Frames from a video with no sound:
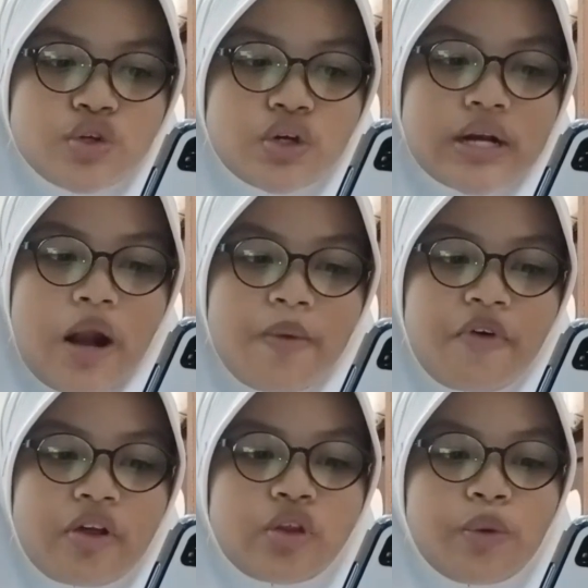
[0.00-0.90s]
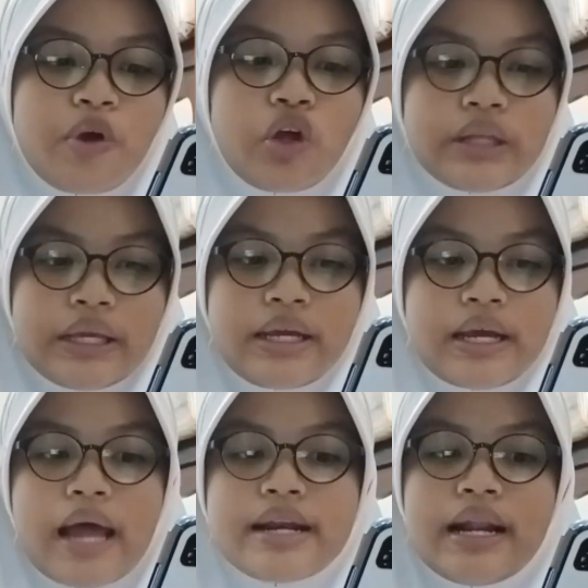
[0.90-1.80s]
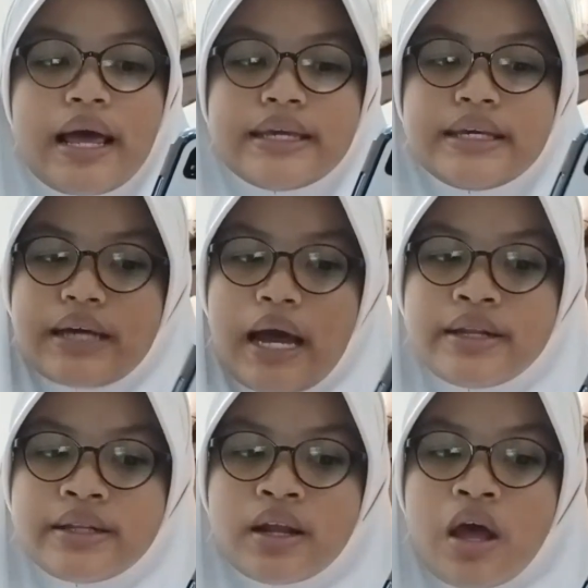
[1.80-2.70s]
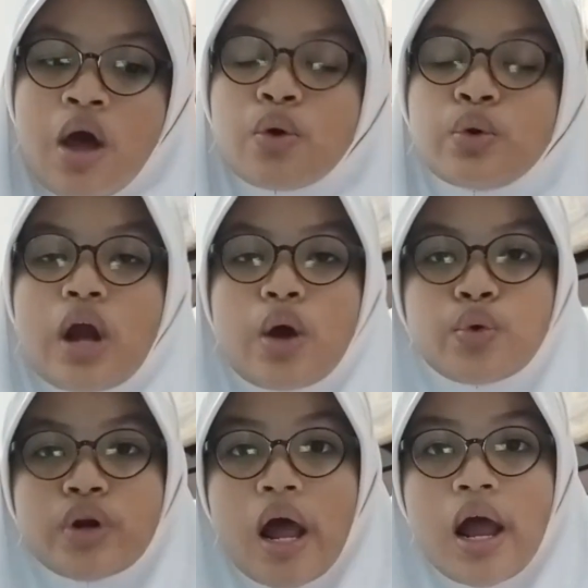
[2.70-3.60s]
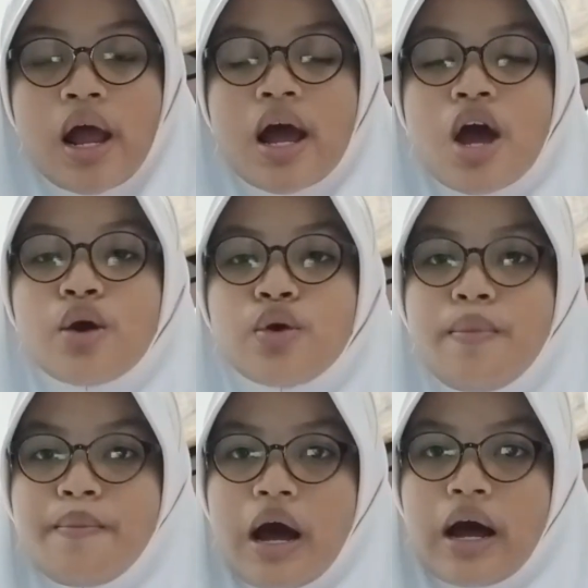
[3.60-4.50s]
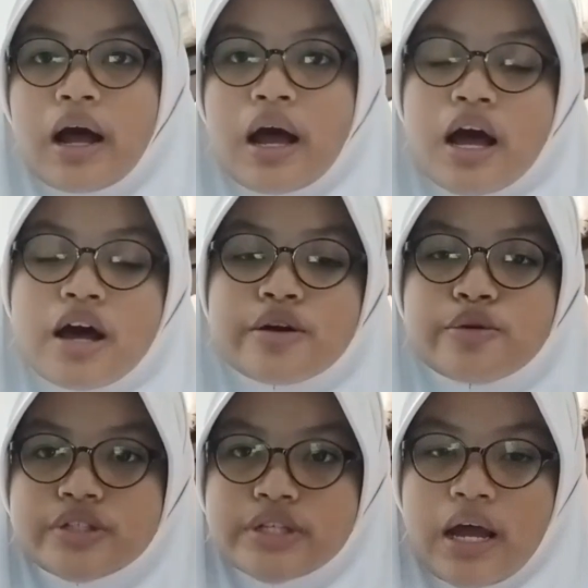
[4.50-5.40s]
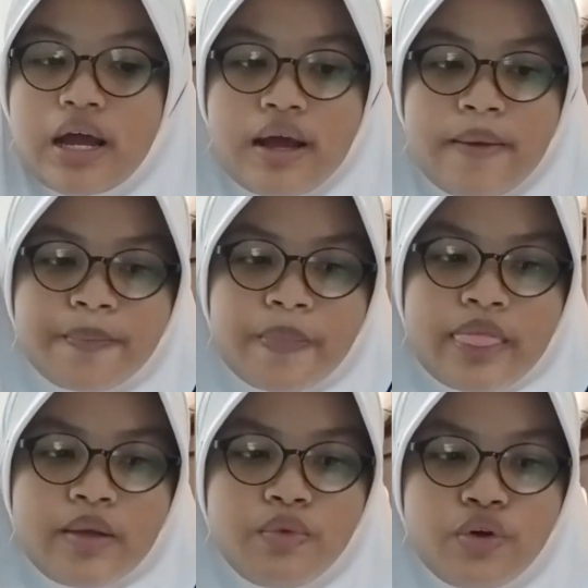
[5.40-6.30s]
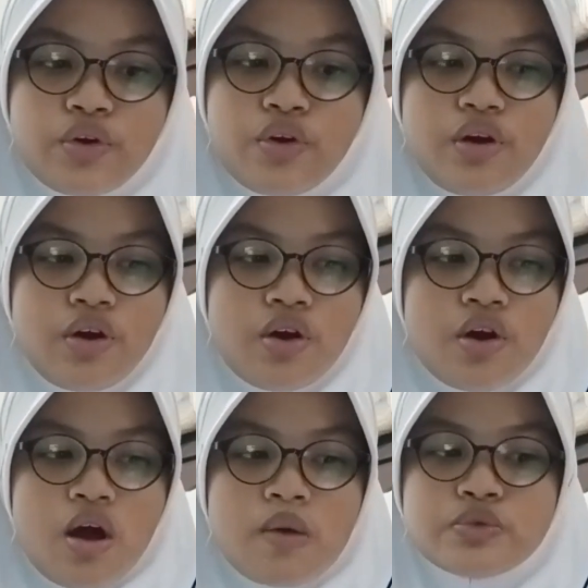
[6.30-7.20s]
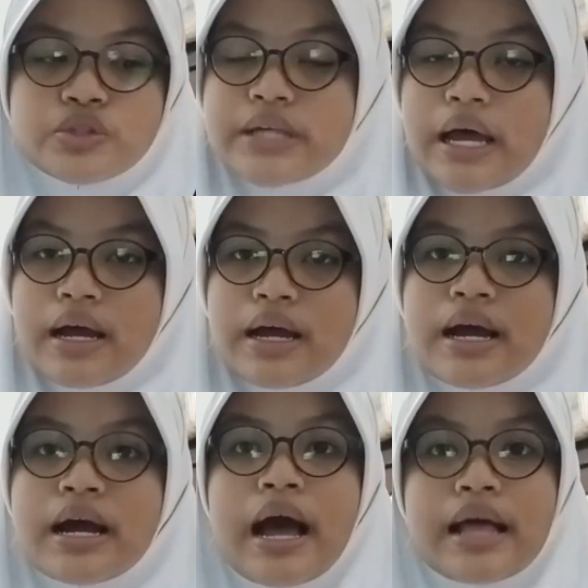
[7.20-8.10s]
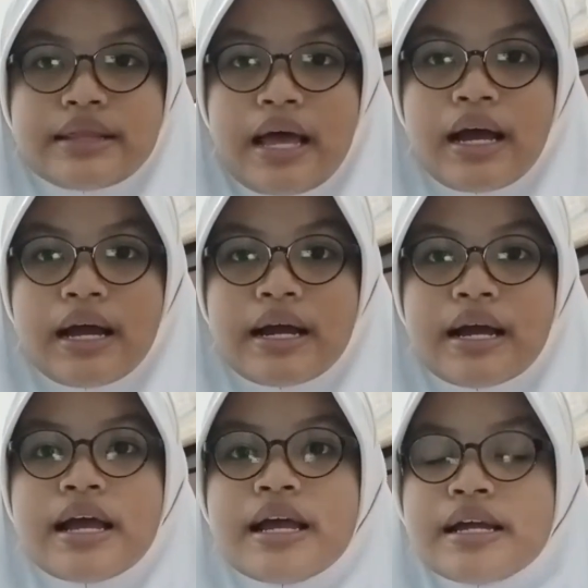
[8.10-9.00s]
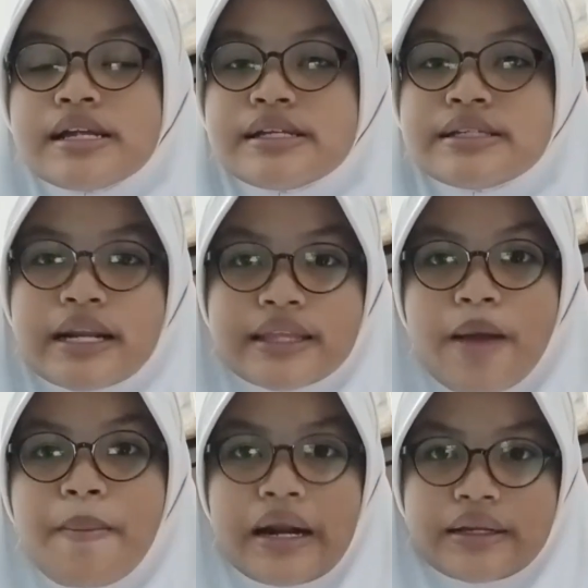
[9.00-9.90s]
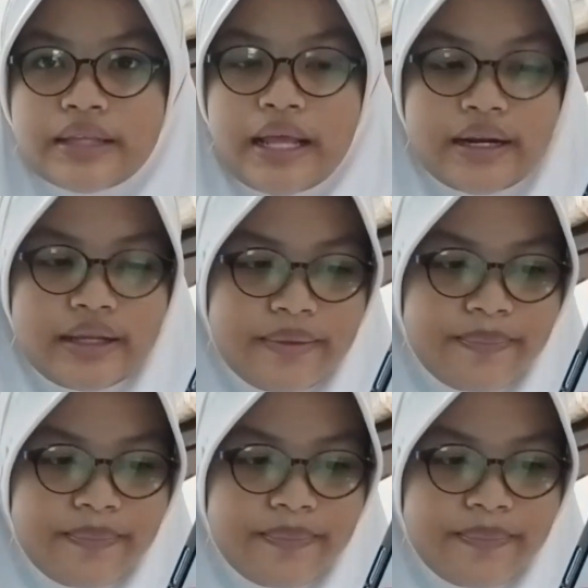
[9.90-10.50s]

ke dalam faktor biotik adalah ikan, kura-kura, kumbang, rusa, burung, musang, katak, serta bakteri.